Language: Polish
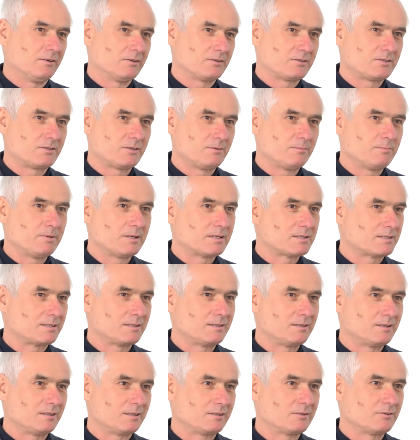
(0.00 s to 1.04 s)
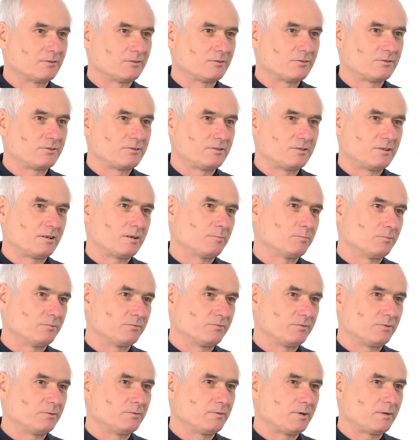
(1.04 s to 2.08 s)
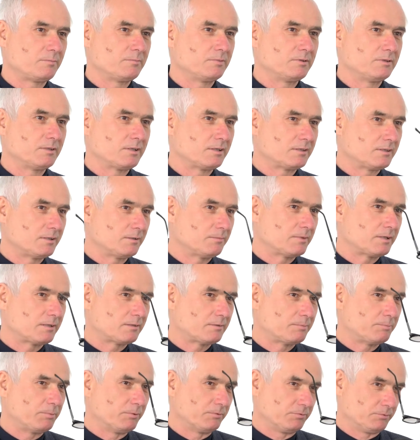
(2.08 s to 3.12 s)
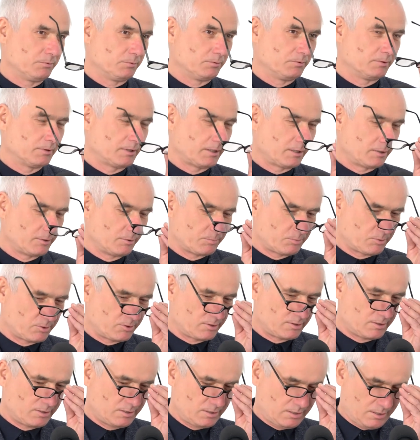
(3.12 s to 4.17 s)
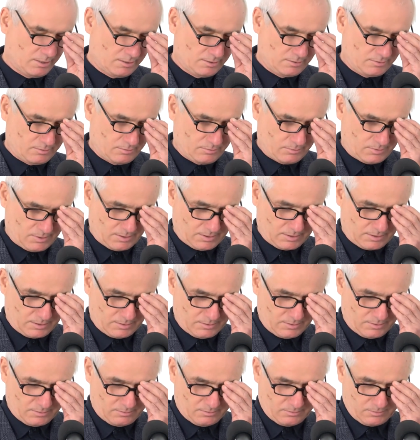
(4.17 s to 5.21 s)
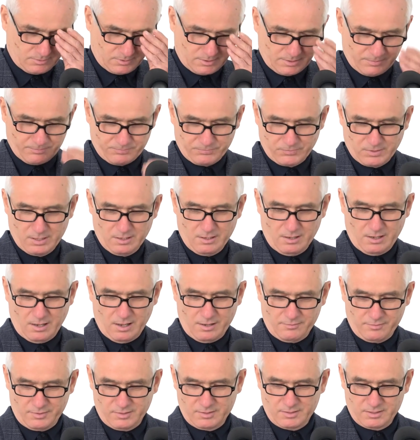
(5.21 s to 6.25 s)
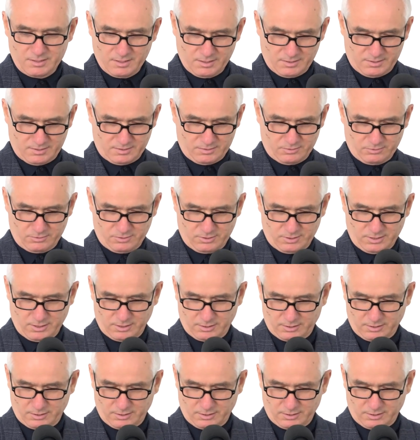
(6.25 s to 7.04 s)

osoba z innego kościoła mówiłaby na temat powtórnego przyjścia Jezusa Chrystusa. A więc jest coś